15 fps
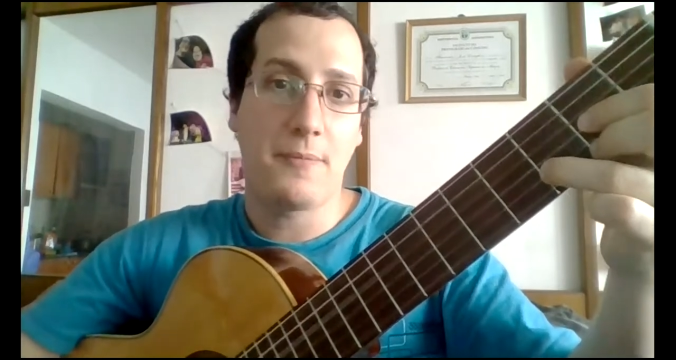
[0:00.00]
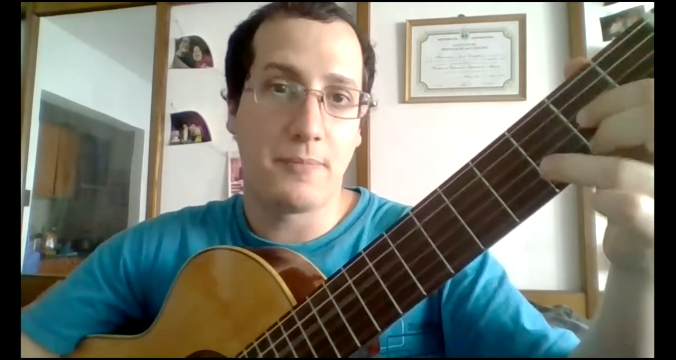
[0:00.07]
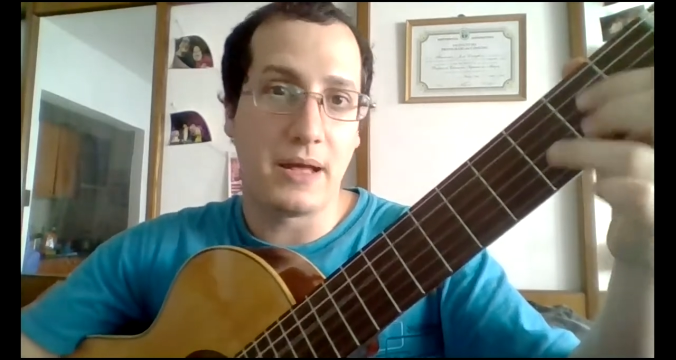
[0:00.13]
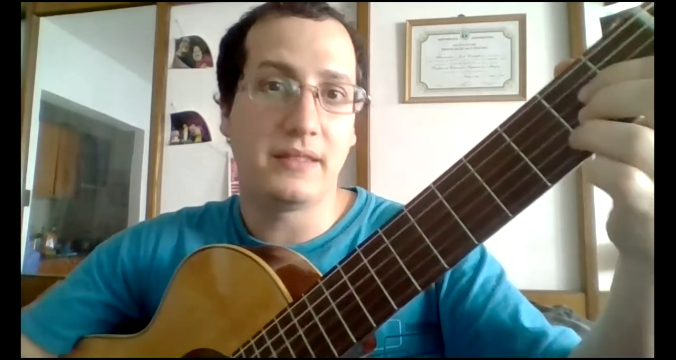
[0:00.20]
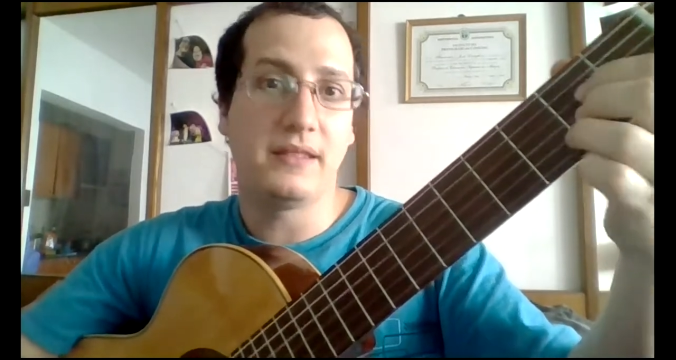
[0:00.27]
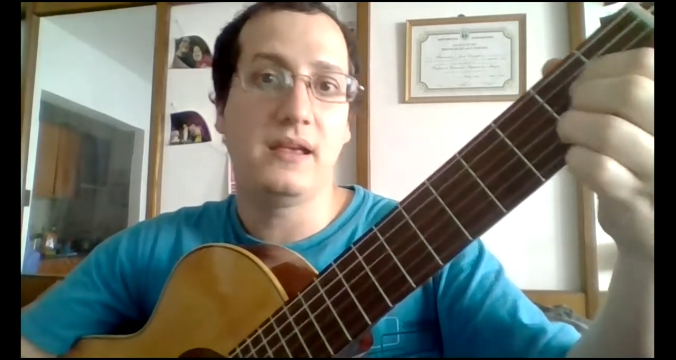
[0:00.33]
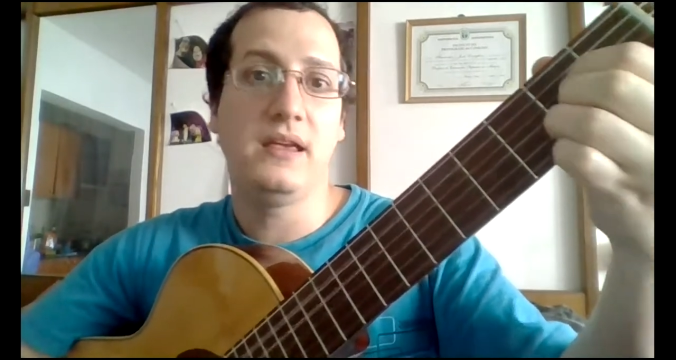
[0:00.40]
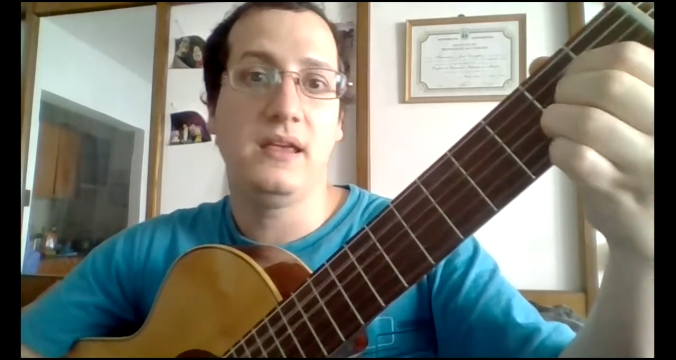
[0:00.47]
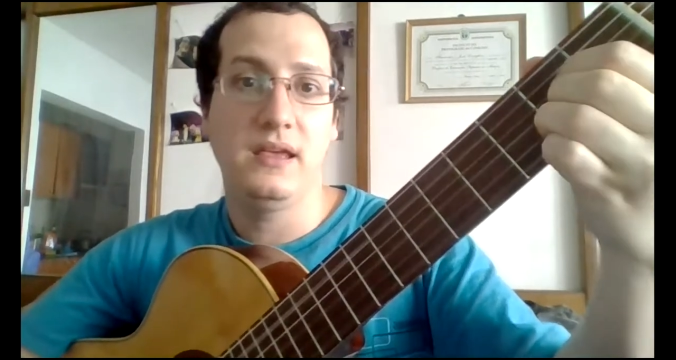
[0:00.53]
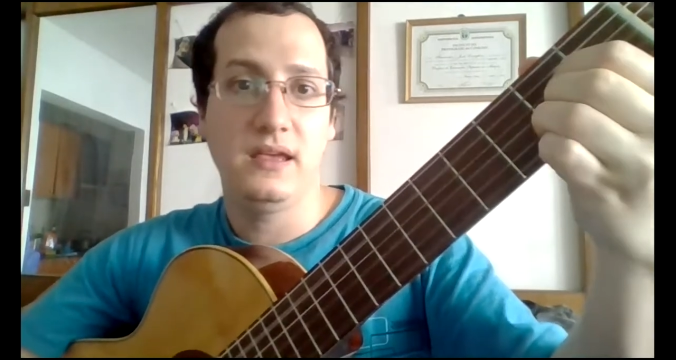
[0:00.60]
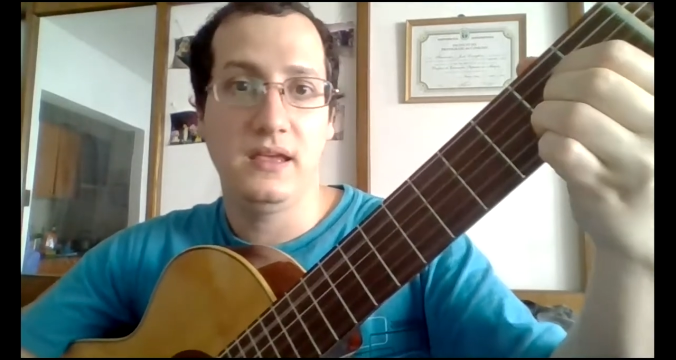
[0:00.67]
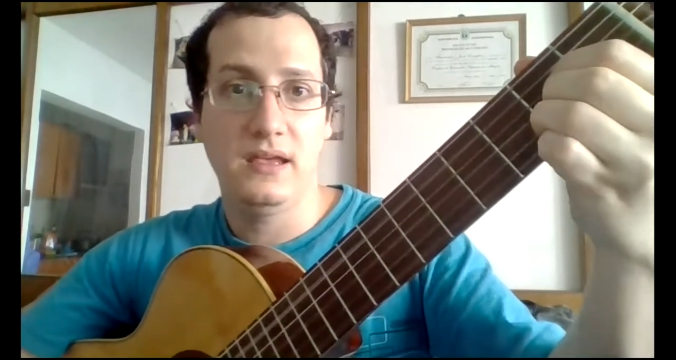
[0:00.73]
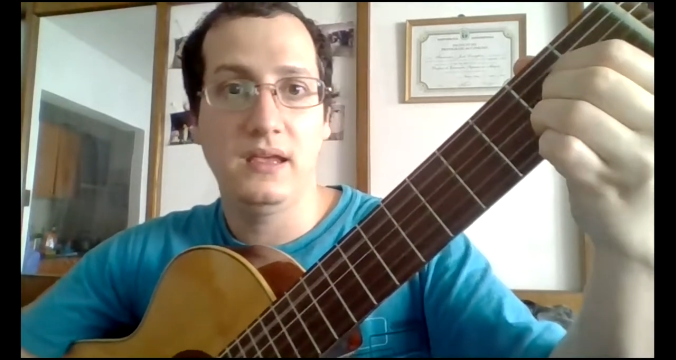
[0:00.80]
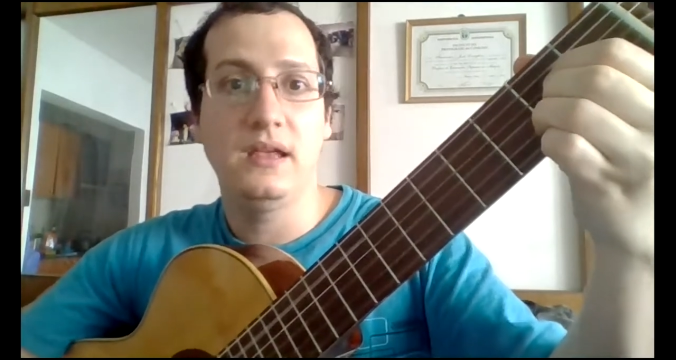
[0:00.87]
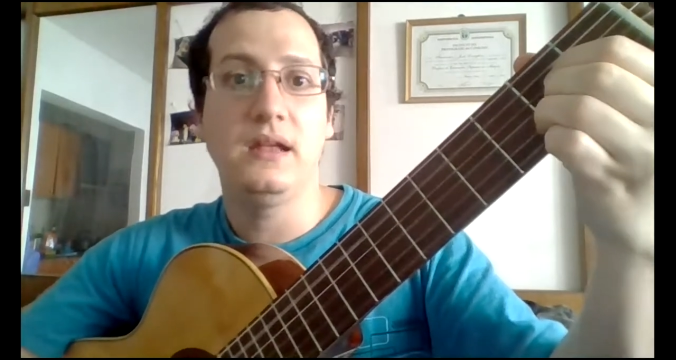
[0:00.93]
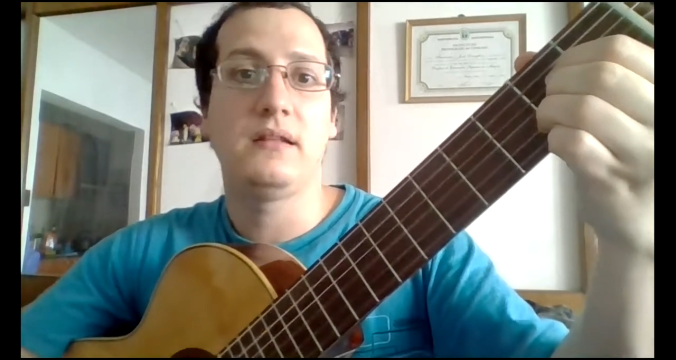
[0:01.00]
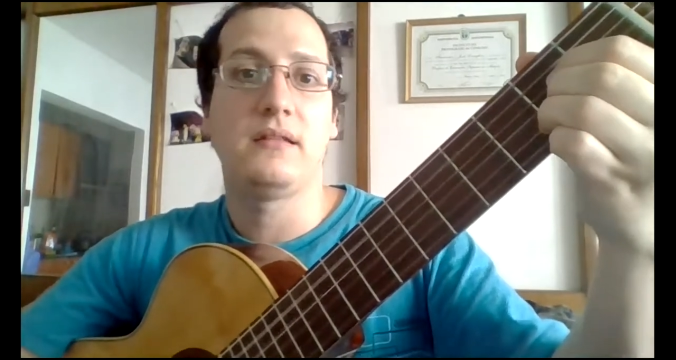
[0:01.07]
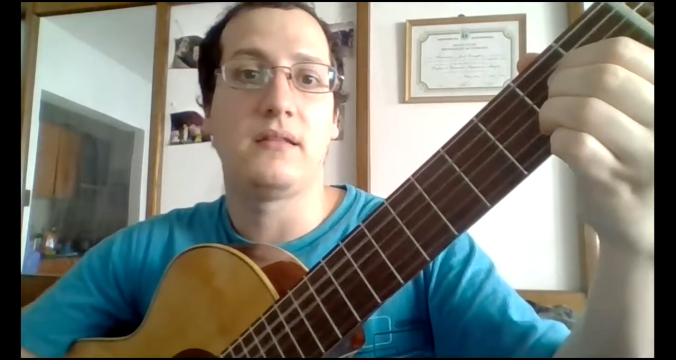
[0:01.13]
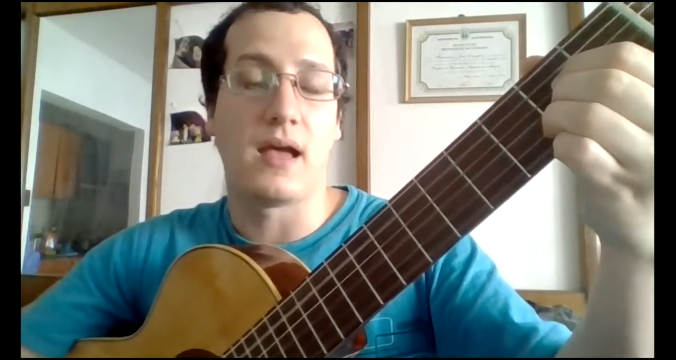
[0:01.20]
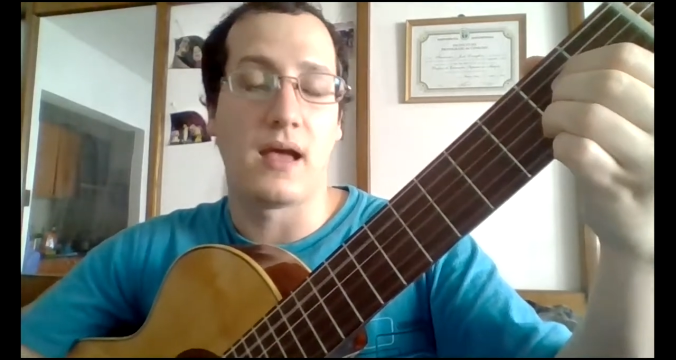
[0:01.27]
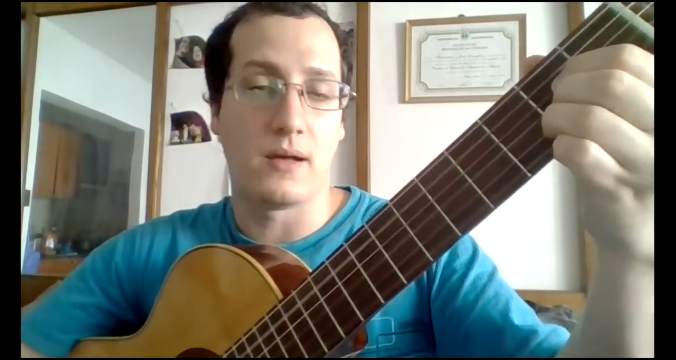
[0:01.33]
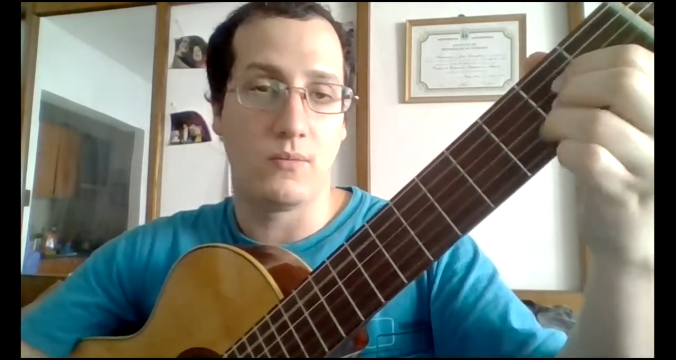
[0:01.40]

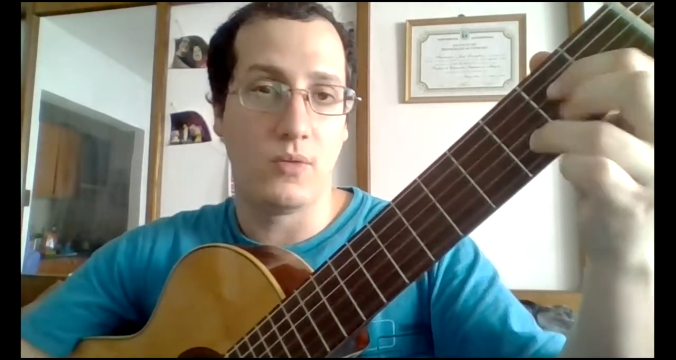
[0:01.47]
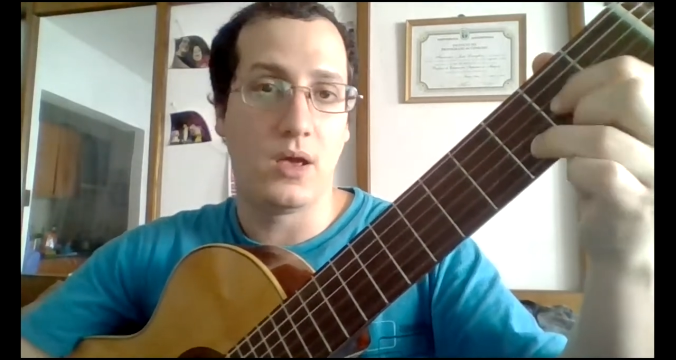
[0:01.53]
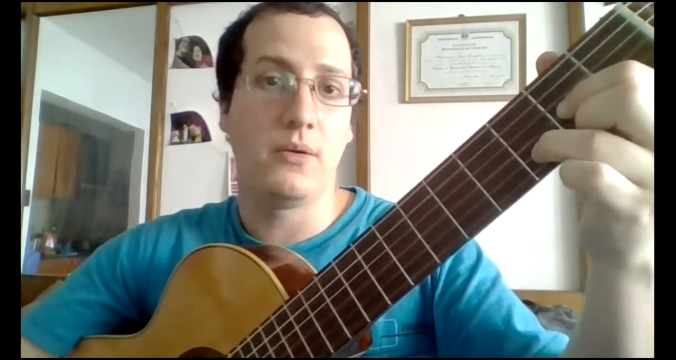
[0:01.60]
patitas,